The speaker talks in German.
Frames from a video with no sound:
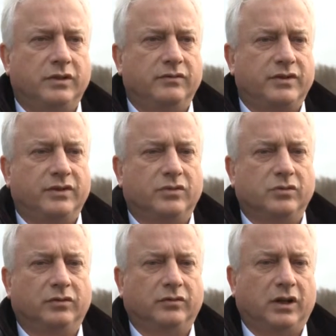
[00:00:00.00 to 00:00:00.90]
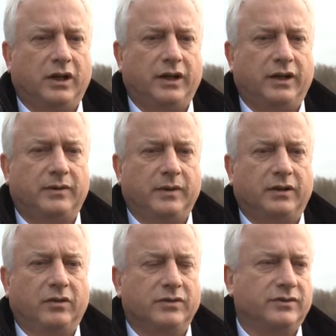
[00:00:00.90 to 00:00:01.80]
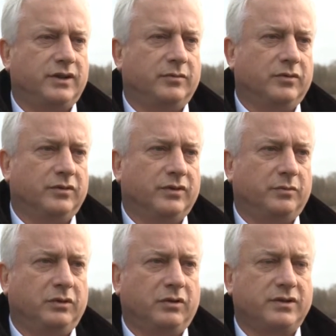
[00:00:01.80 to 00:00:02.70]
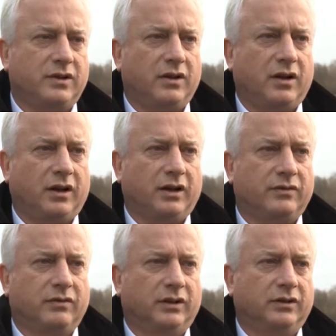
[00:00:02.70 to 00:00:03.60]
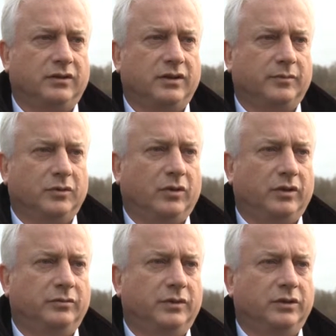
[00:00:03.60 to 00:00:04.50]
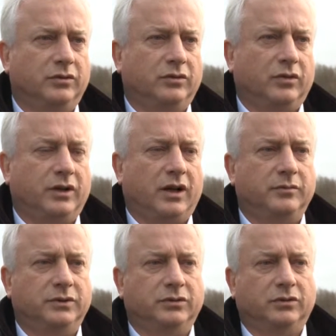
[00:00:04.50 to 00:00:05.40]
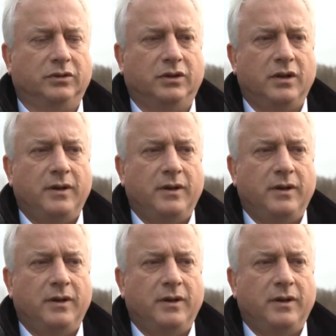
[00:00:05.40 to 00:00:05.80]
Investitionen war eigentlich 2007 unsere Biogasanlage. Das waren knapp 9 Millionen, 9,5 Millionen.